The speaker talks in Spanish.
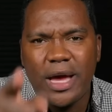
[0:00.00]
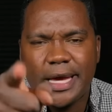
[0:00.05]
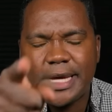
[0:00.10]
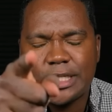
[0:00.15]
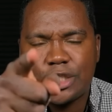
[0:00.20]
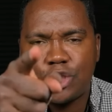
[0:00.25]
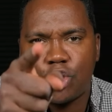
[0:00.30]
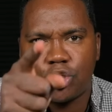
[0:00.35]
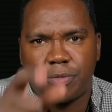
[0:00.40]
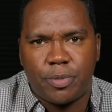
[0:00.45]
en
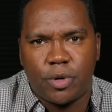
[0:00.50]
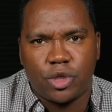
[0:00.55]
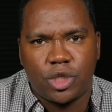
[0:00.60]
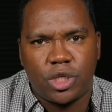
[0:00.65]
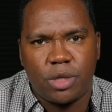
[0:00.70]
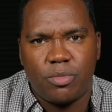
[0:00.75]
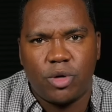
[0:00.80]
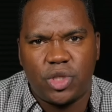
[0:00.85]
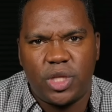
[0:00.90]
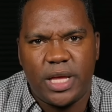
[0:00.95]
estos
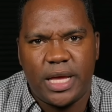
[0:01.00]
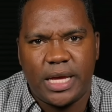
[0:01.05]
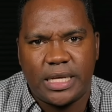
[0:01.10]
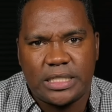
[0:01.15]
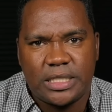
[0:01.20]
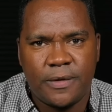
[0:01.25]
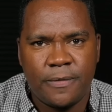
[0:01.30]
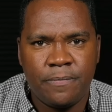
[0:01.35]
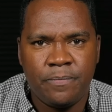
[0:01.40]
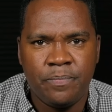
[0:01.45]
próximos
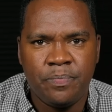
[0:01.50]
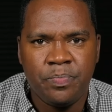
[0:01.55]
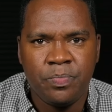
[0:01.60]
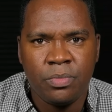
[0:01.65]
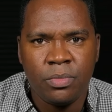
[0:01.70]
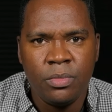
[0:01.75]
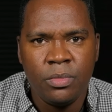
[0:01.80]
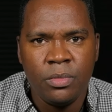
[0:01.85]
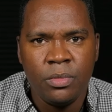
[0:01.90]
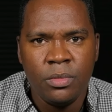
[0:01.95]
días.
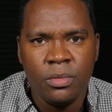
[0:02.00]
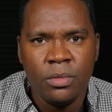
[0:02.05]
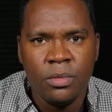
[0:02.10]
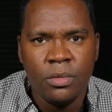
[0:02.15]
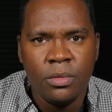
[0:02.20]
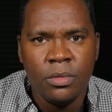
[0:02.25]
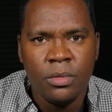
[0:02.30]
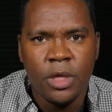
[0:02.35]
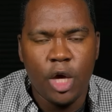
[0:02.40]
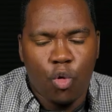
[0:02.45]

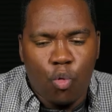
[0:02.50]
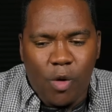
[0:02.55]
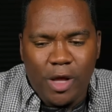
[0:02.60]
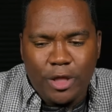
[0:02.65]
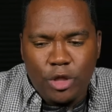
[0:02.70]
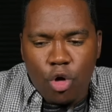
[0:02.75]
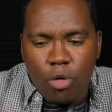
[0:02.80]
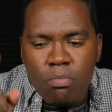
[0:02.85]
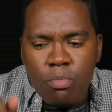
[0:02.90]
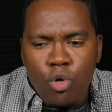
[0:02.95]
Y
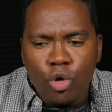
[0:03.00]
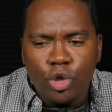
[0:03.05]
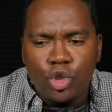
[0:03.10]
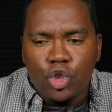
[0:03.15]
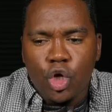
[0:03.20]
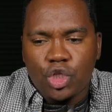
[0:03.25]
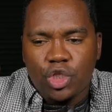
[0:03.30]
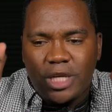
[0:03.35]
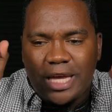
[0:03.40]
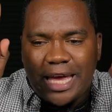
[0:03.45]
cuando
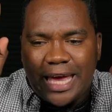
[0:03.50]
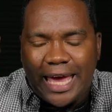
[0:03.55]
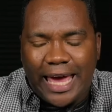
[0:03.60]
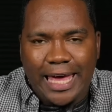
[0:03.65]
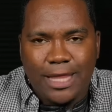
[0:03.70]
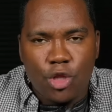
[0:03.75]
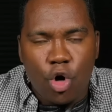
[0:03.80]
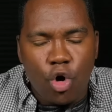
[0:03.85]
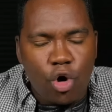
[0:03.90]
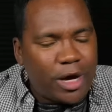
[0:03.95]
muchos
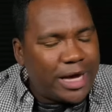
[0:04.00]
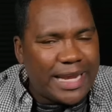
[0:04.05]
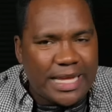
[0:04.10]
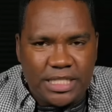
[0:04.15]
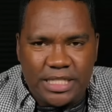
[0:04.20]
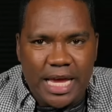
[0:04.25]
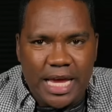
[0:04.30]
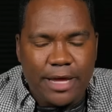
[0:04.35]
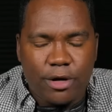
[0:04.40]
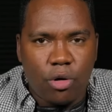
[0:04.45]
que no
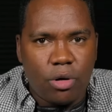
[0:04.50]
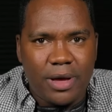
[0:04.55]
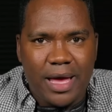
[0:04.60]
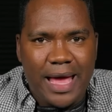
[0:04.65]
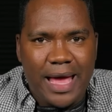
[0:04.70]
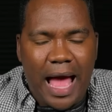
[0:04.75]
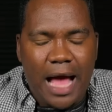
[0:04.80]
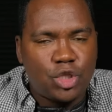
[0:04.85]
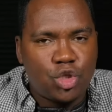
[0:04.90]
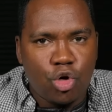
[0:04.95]
creyeron
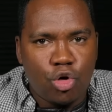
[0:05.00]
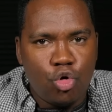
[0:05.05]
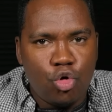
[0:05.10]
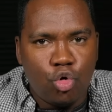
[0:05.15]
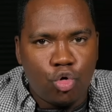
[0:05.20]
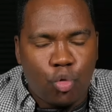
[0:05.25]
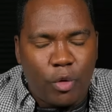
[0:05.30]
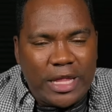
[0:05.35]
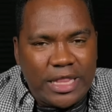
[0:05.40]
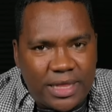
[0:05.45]
en
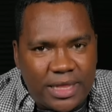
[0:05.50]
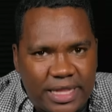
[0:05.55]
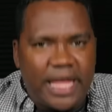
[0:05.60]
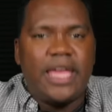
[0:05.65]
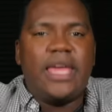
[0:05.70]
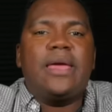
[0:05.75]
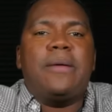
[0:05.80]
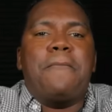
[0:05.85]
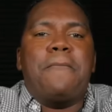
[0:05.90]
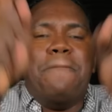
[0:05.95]
absoluto en
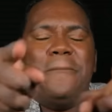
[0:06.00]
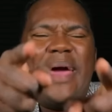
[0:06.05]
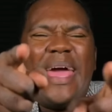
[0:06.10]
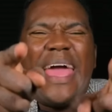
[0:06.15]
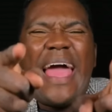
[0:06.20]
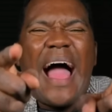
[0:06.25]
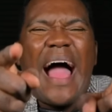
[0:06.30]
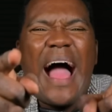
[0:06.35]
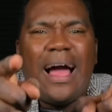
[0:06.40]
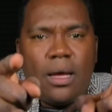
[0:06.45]
ti
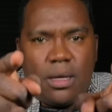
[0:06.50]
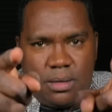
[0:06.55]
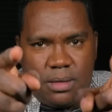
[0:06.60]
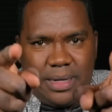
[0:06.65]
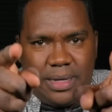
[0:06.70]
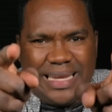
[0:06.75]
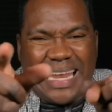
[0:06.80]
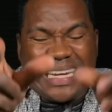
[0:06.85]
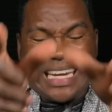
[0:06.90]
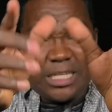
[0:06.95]
vean
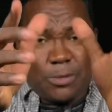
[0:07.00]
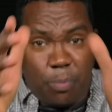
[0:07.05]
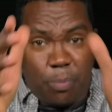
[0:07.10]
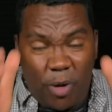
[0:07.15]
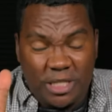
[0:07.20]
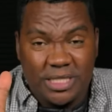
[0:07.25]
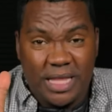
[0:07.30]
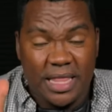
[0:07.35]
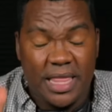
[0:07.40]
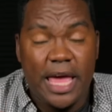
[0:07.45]
la
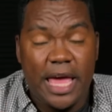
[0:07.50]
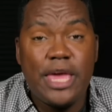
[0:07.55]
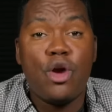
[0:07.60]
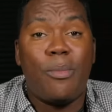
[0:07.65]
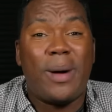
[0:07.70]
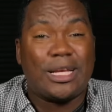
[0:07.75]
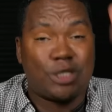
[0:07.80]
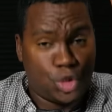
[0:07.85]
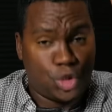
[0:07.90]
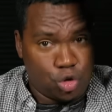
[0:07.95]
respuesta de
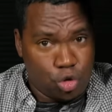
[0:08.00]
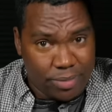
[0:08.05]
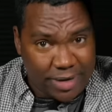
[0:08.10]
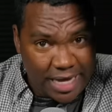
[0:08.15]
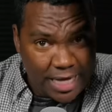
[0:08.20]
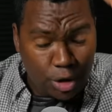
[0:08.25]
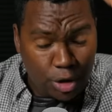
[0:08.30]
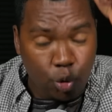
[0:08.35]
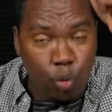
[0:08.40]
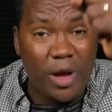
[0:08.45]
Jehová
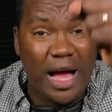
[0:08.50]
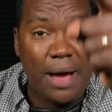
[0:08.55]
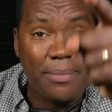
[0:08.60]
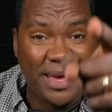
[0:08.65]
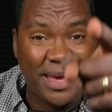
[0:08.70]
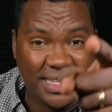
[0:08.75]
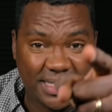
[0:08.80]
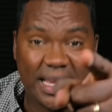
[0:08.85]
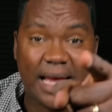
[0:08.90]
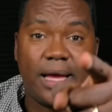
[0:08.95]
sobre tu
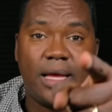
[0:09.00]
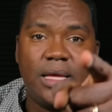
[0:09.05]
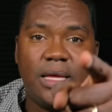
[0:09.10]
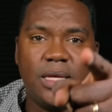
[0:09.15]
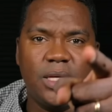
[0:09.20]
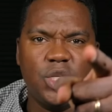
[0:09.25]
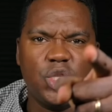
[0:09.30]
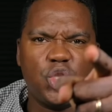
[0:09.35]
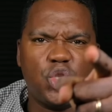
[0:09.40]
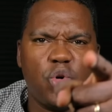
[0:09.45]
cabeza,
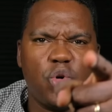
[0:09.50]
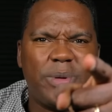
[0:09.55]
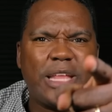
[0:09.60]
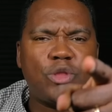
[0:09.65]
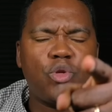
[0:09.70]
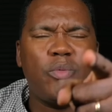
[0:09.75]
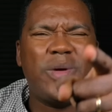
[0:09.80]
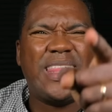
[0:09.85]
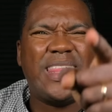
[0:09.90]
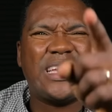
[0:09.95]
sobre
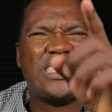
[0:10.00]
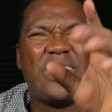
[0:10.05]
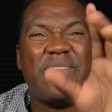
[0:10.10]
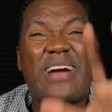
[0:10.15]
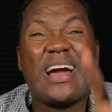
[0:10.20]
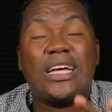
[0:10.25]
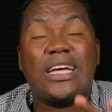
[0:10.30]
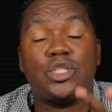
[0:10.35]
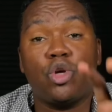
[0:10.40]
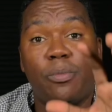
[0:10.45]
tu vida, se
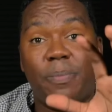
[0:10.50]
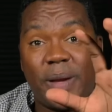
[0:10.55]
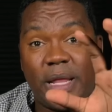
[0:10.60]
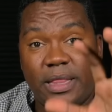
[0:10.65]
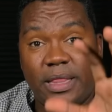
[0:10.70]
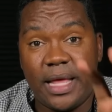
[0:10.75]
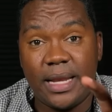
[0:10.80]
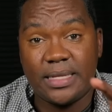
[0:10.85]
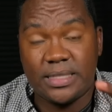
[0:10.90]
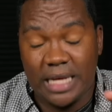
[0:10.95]
van a
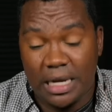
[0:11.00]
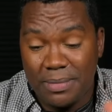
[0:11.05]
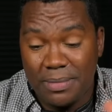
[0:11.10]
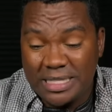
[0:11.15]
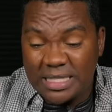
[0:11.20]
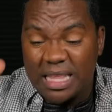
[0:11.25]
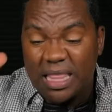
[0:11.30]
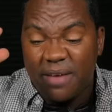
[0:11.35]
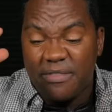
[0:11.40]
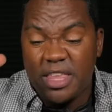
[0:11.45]
sorprender. El
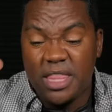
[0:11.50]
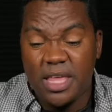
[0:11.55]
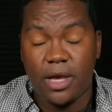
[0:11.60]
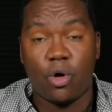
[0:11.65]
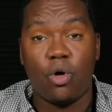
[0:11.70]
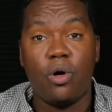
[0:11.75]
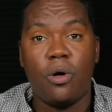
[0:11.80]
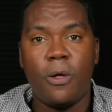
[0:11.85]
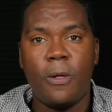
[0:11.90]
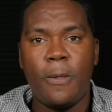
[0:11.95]
salmista David
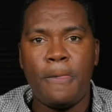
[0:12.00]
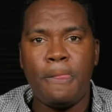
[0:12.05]
dijo,